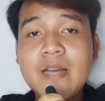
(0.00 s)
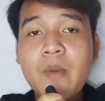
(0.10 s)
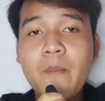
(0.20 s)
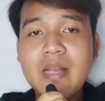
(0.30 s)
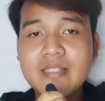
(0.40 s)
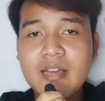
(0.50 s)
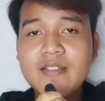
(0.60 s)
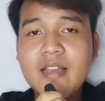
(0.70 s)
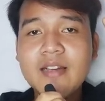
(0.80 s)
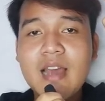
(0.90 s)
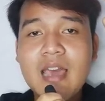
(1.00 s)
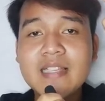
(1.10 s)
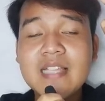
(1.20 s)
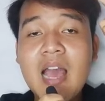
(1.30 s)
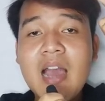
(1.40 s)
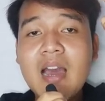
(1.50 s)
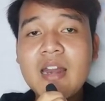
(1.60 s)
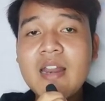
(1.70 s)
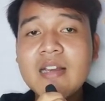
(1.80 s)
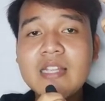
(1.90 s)
sama pacarnya guys.
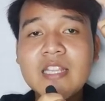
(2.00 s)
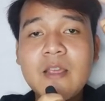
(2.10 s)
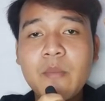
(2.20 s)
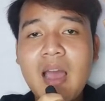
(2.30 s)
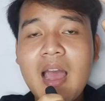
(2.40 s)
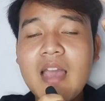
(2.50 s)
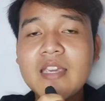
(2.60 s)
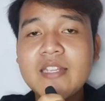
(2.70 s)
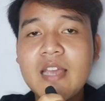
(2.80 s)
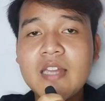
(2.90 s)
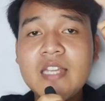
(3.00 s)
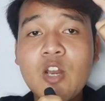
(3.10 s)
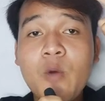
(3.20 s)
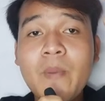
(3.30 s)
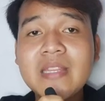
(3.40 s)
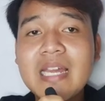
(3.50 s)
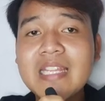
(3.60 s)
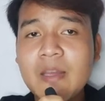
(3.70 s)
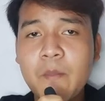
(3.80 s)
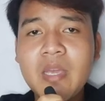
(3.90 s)
Karena gak terima, akhirnya dia lompat
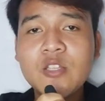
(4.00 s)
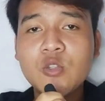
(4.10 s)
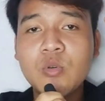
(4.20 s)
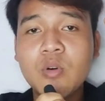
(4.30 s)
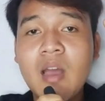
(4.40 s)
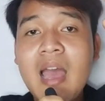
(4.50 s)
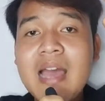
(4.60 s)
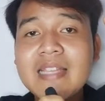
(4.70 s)
dari tebing tuh.